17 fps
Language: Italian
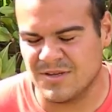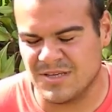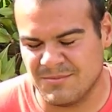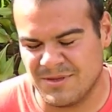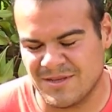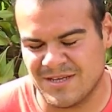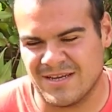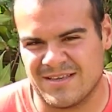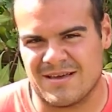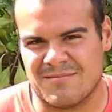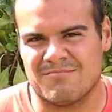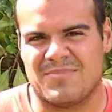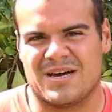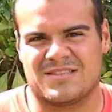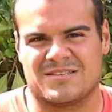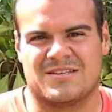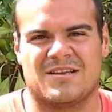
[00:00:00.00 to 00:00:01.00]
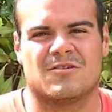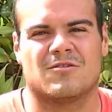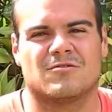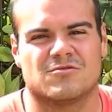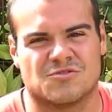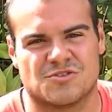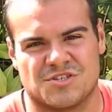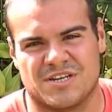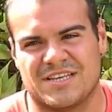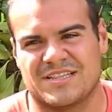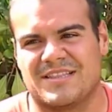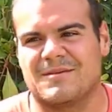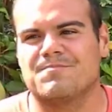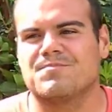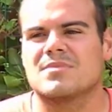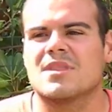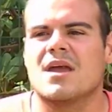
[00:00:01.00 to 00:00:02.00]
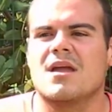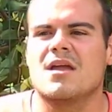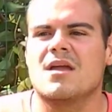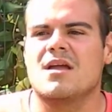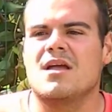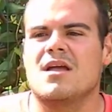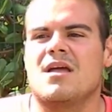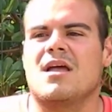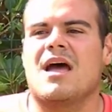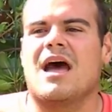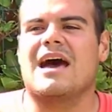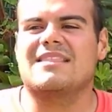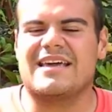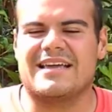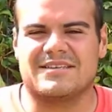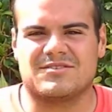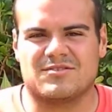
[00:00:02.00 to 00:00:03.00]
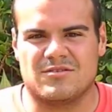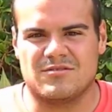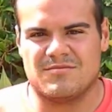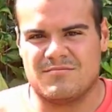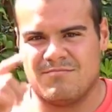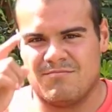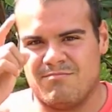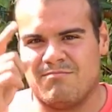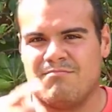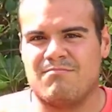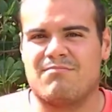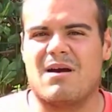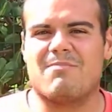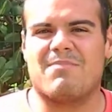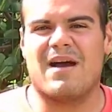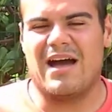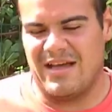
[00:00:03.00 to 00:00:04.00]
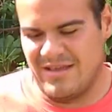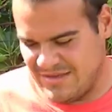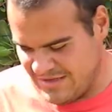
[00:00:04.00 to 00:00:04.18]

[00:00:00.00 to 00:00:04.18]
in gran parte conoscete. Adesso, papà,